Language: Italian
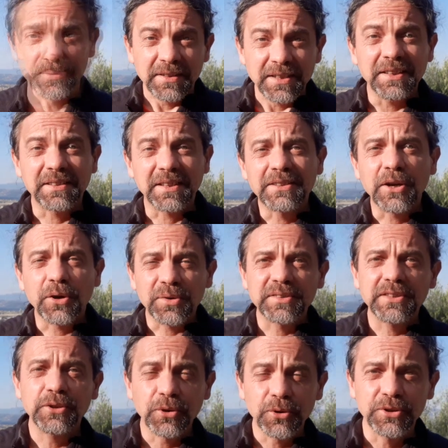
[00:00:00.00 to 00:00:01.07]
Sì,
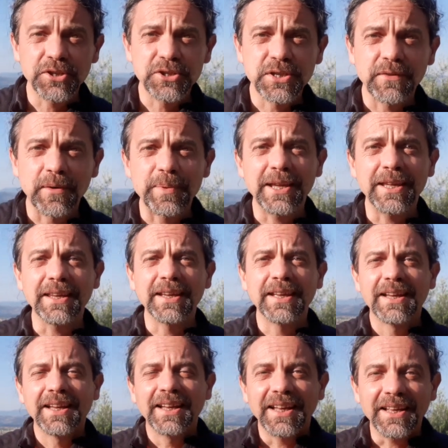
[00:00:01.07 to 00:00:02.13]
Sant'Agostino lo diceva bene,
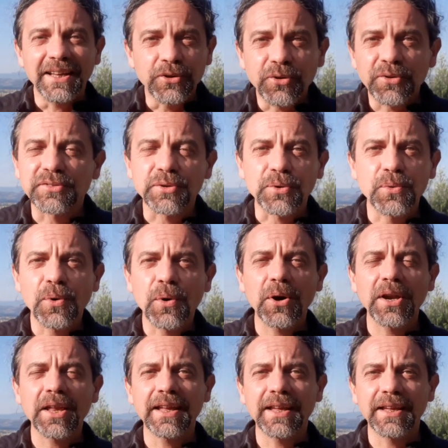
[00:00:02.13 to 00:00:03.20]
il nostro
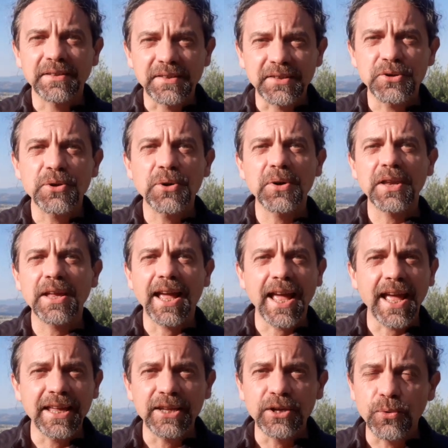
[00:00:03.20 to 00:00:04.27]
cuore, Signore,
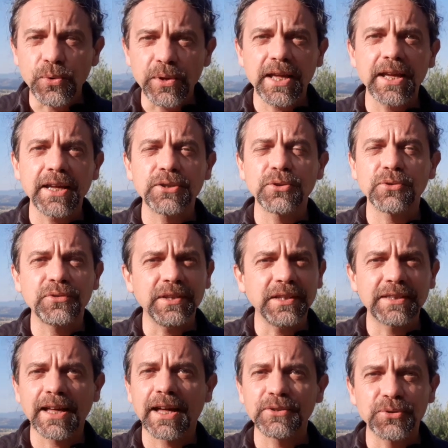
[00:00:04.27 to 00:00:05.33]
è inquieto
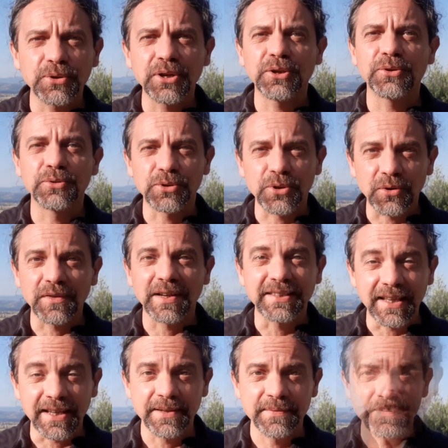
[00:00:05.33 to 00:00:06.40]
fin tanto che non trova
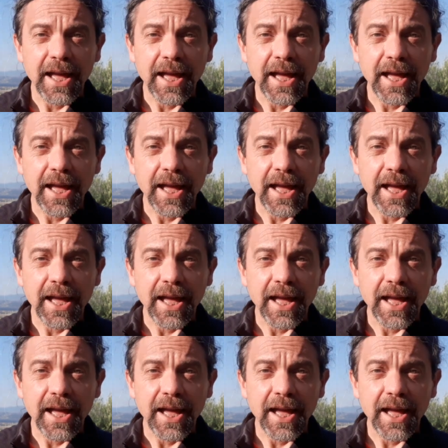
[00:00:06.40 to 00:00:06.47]
te.